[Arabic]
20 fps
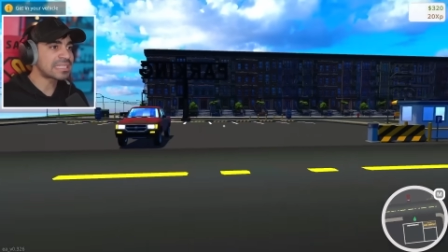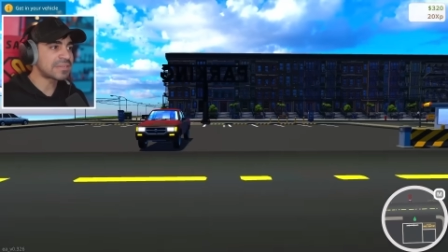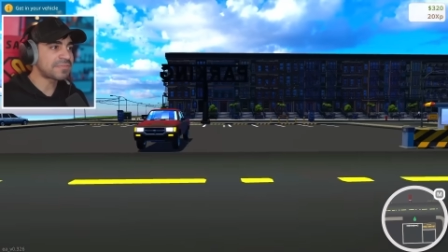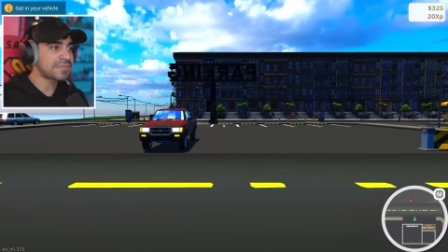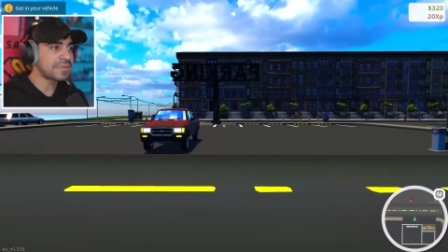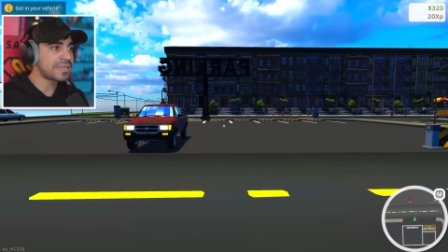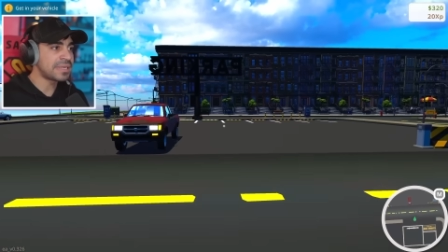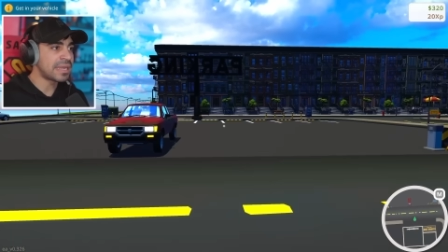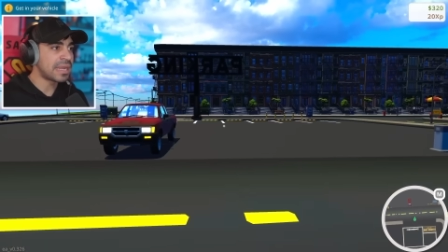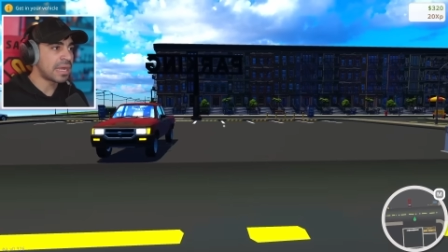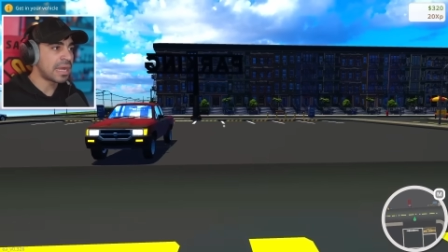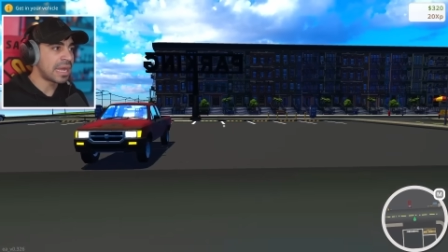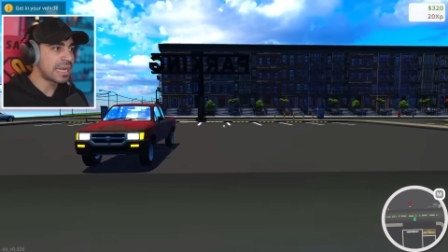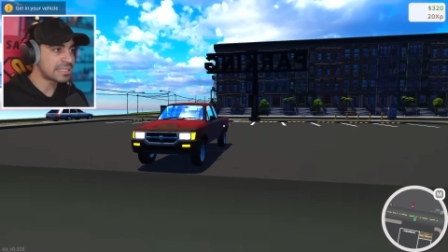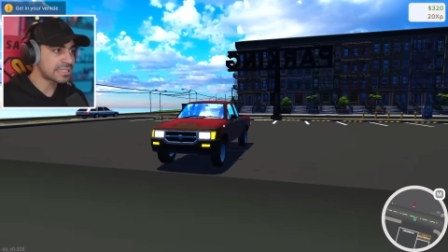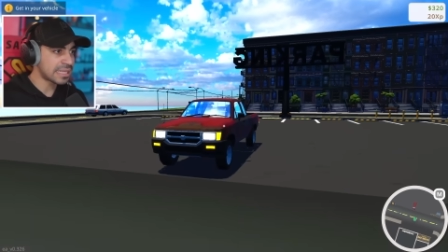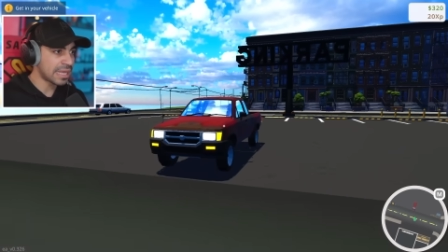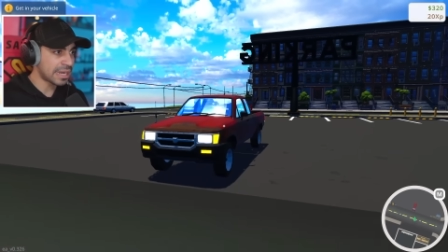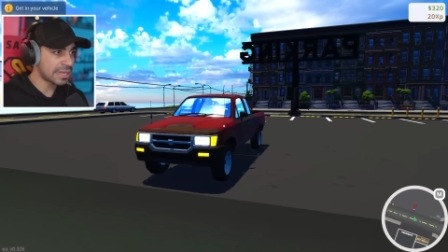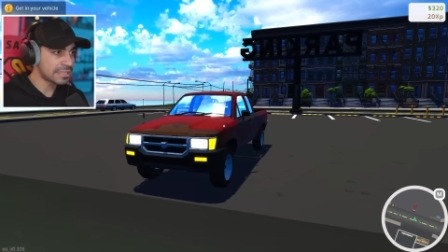فينا هاي
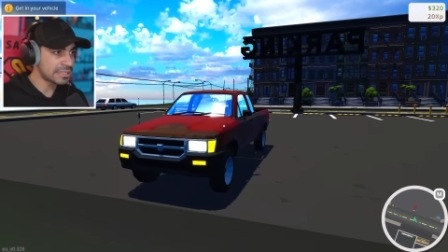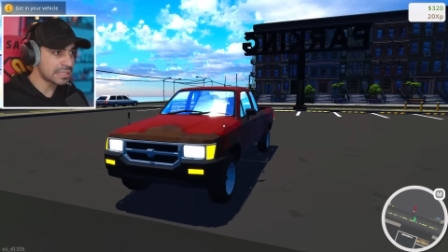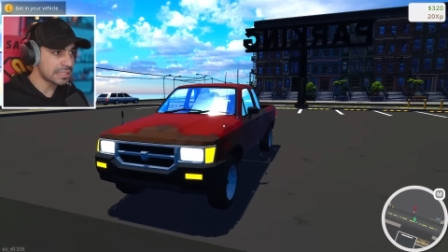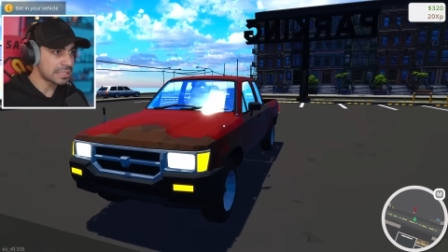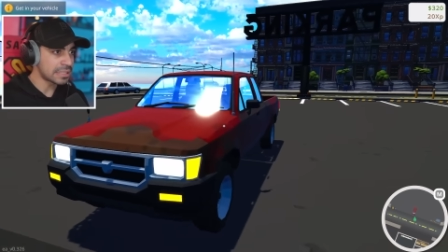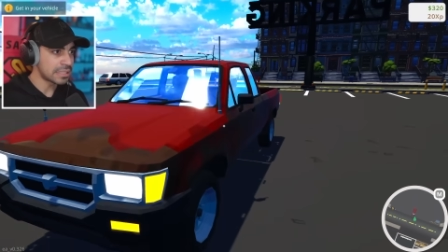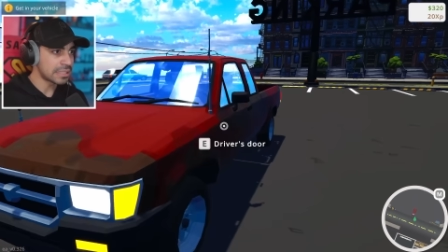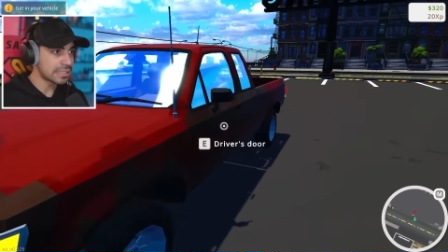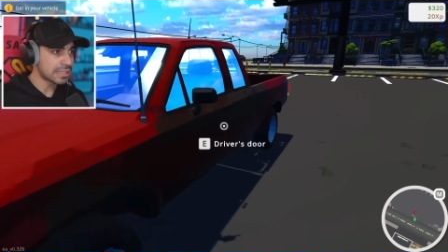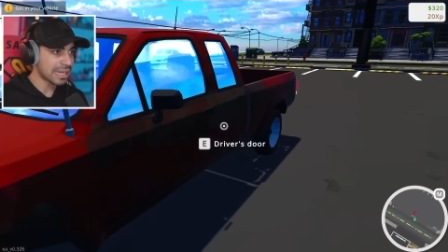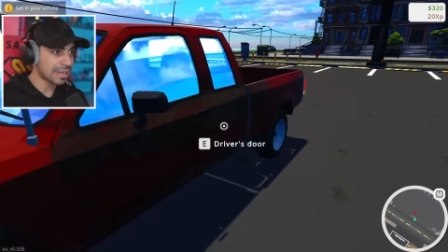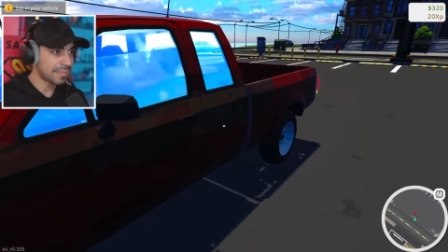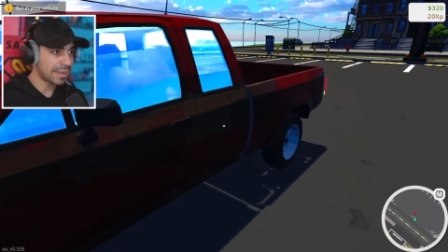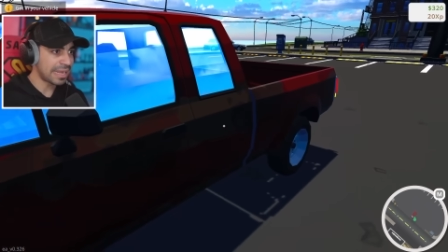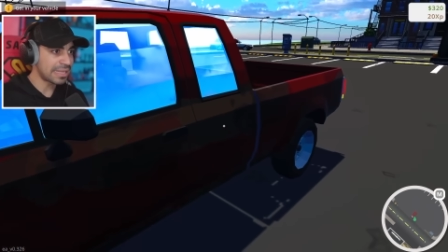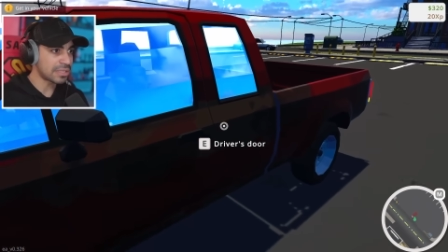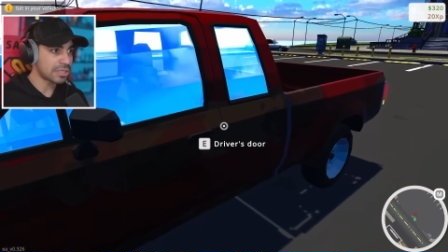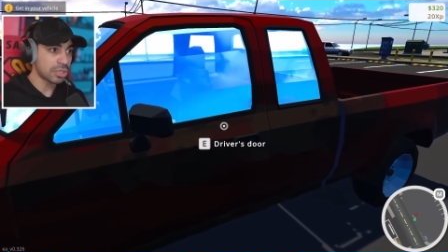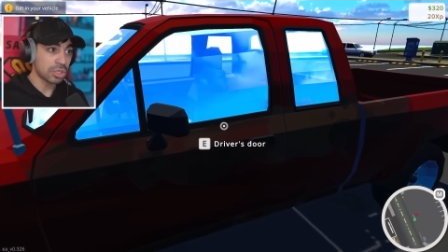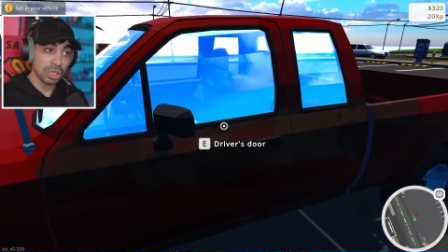سيارتي ترى
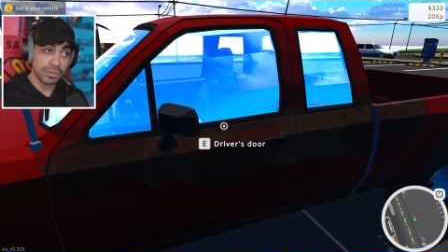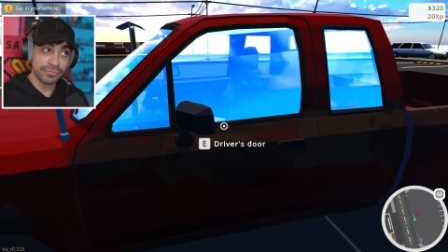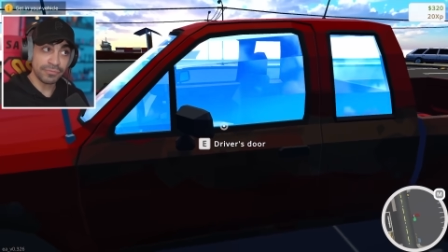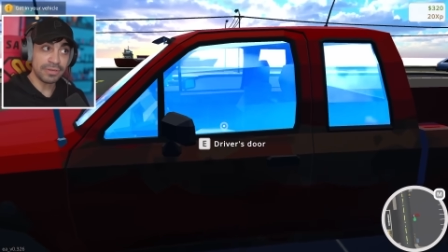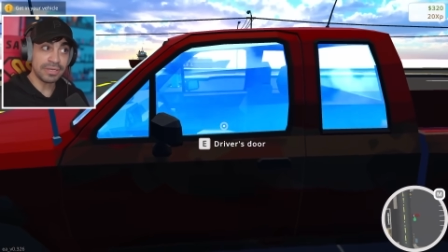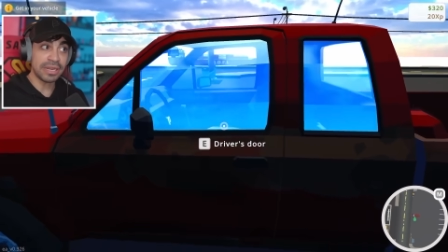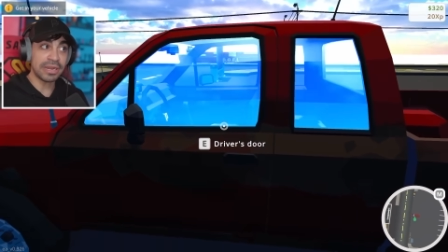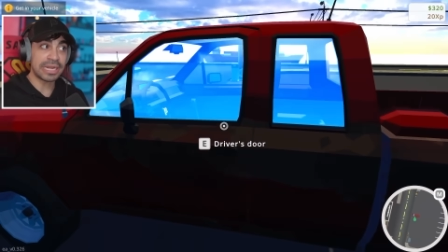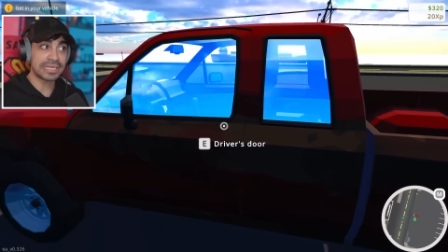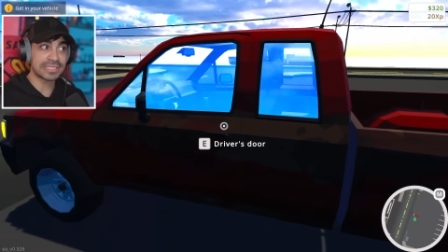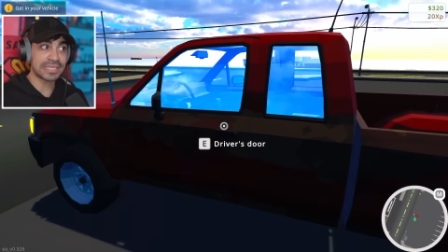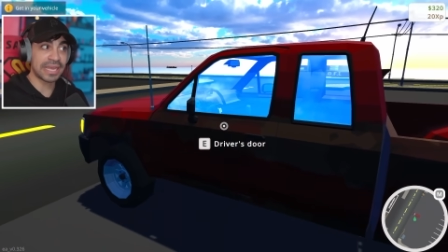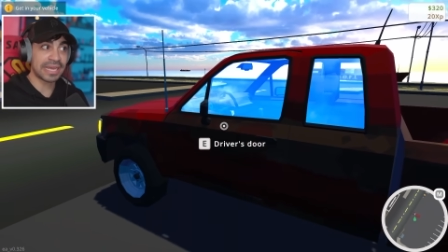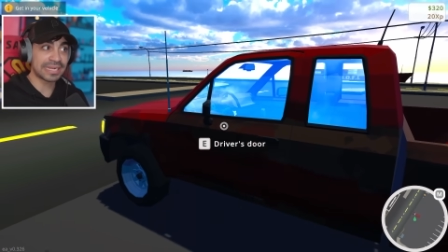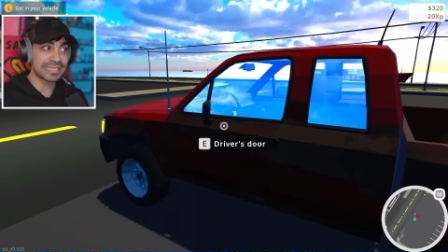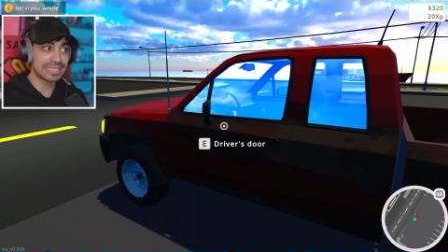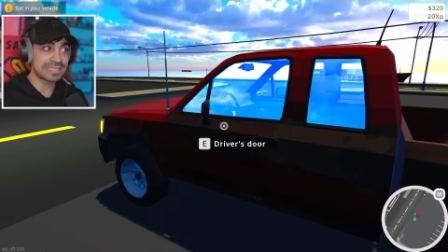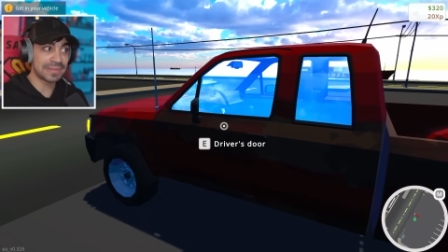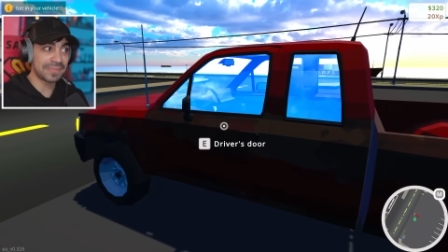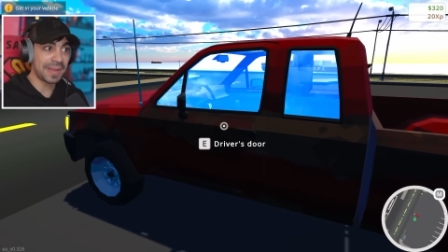ما ادري هي إيه، فعليا هي
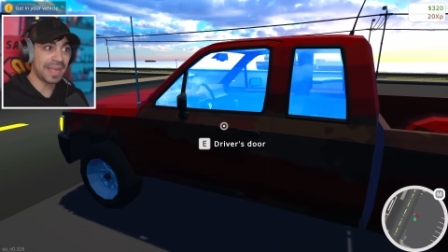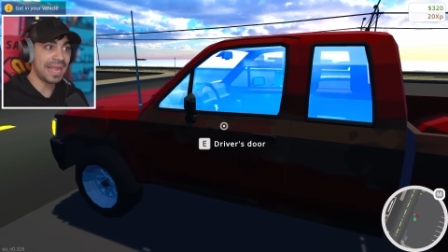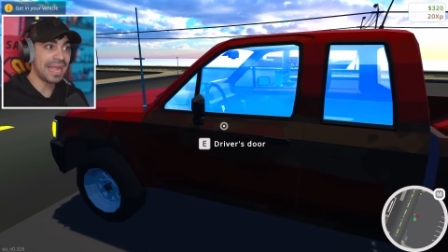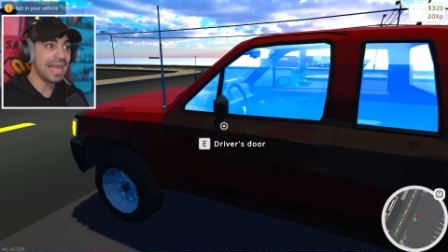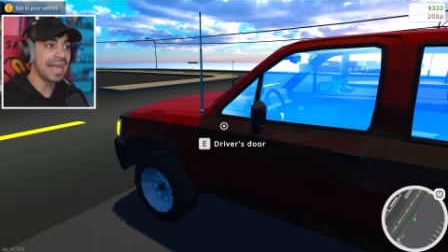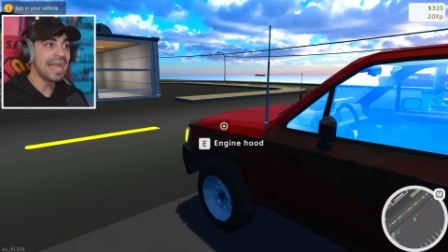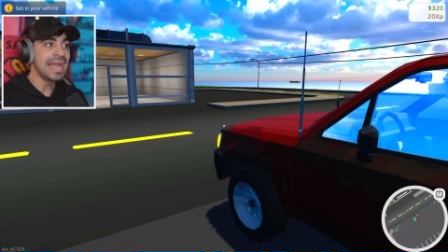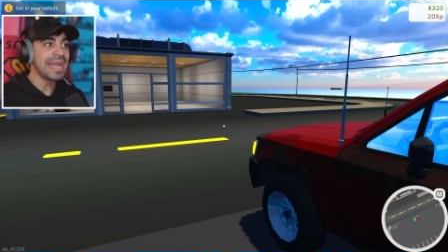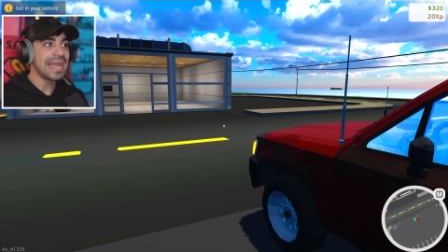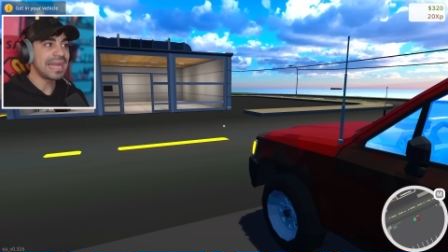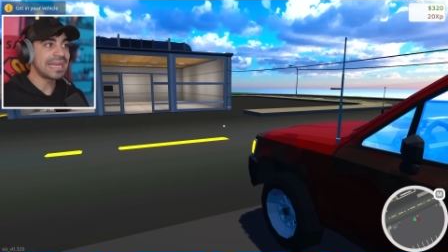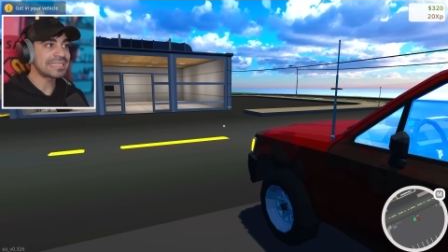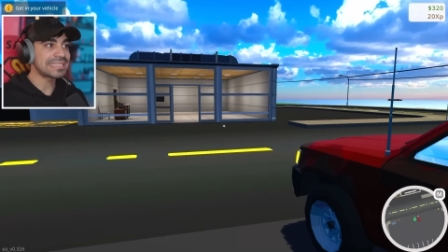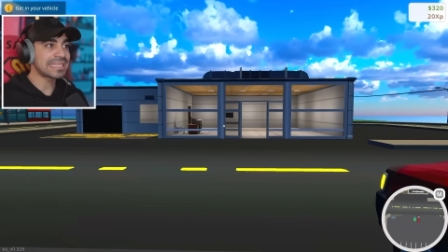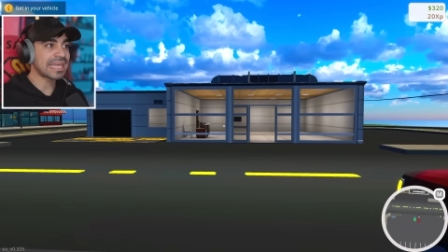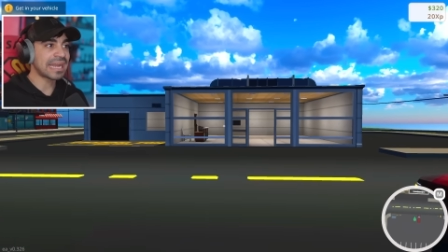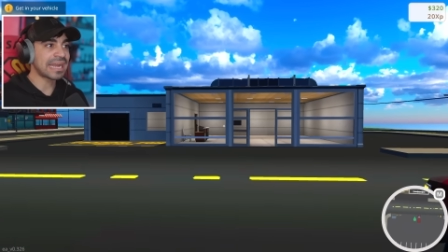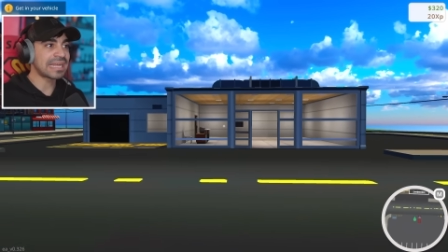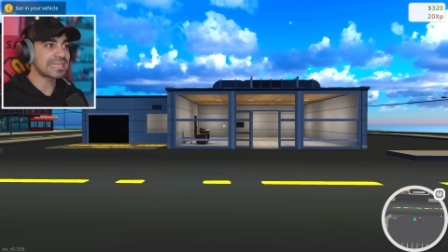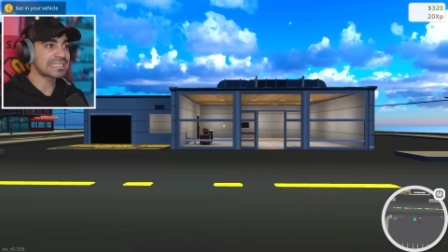سيارتي يا جماعه هي
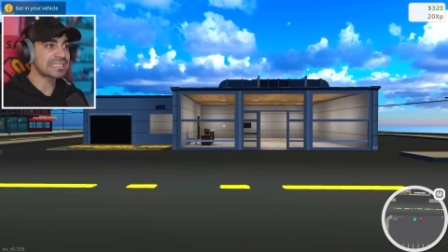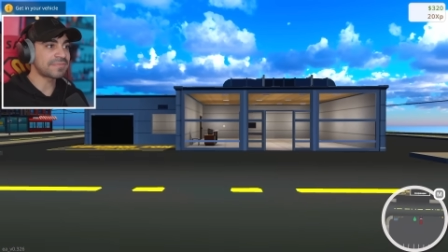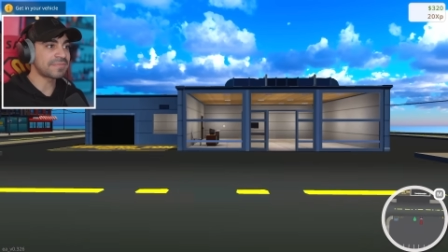السياره الخاصه